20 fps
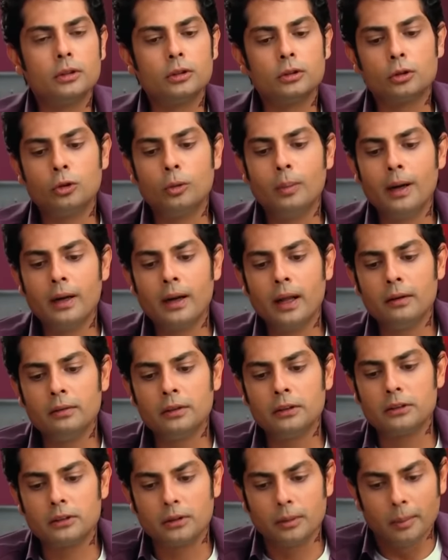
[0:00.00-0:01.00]
স্কুবা
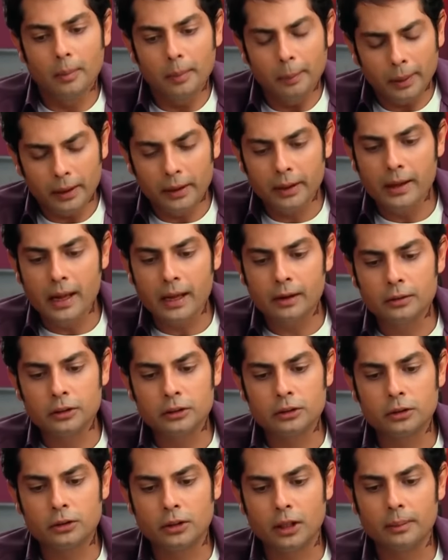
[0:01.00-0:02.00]
ডাইভার্স আই মিন বড়
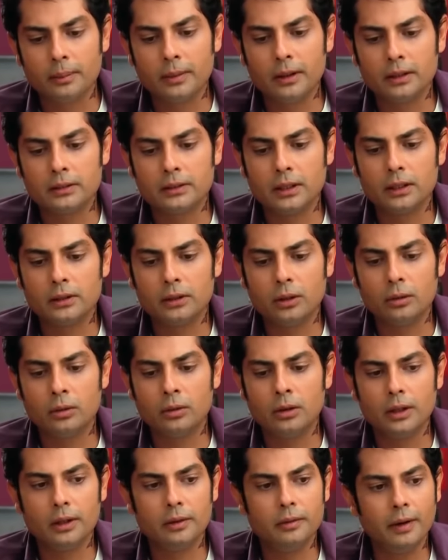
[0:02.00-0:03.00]
ডাইভার্স যারা ছিলেন
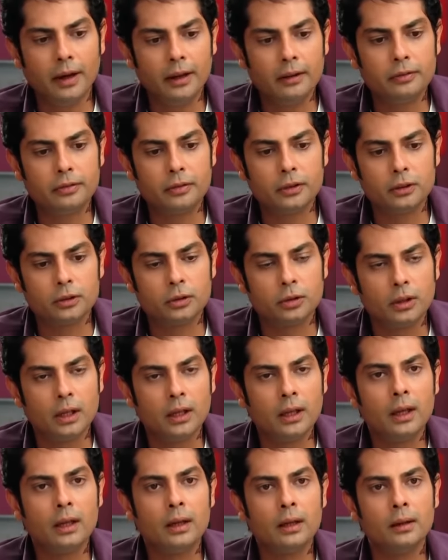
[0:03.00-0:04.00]
এবং তার ওয়াইফ
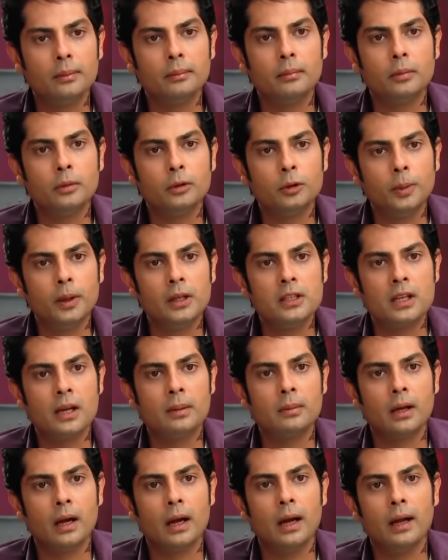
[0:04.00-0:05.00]
সুনায়না আমার ওপর
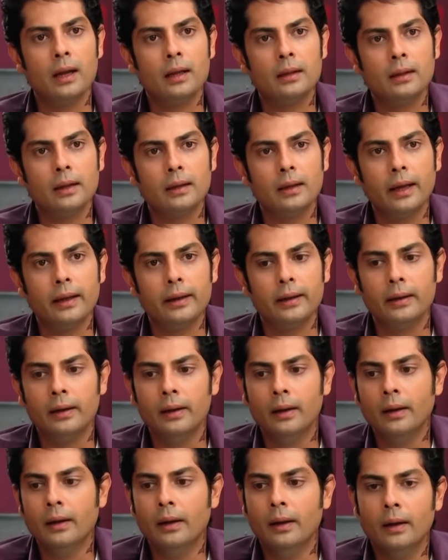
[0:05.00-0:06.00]
দোষারোপ করেছে দ্যাট আই
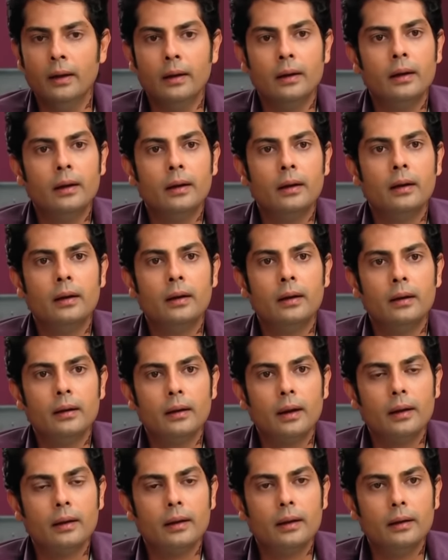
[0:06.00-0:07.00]

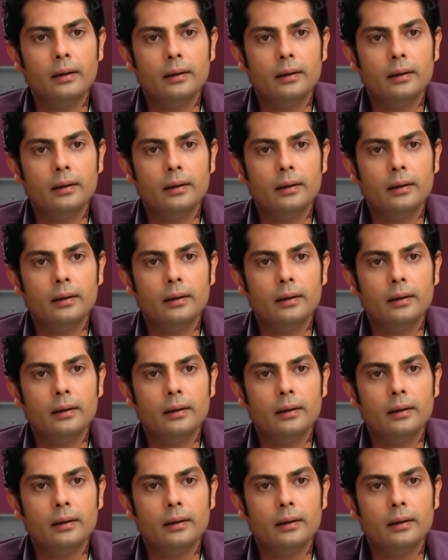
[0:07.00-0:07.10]
আই